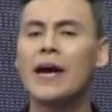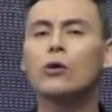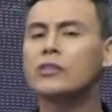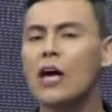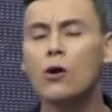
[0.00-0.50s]

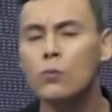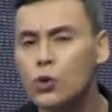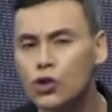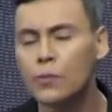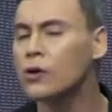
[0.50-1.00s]
costado
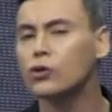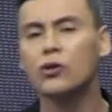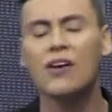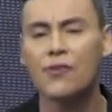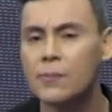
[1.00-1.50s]
mucho, me costó
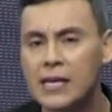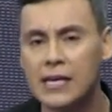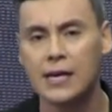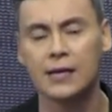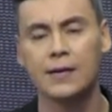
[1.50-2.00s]
la
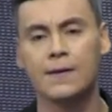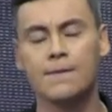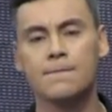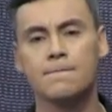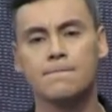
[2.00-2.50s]
familia.
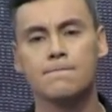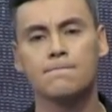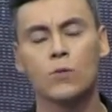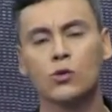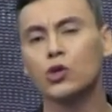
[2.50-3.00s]

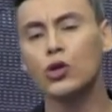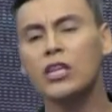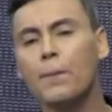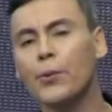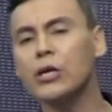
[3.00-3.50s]
No estoy
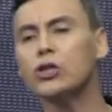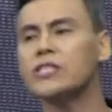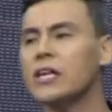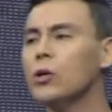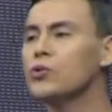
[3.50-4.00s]
dispuesto a
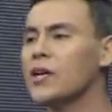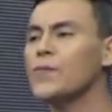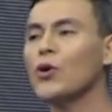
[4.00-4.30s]
seguir luchando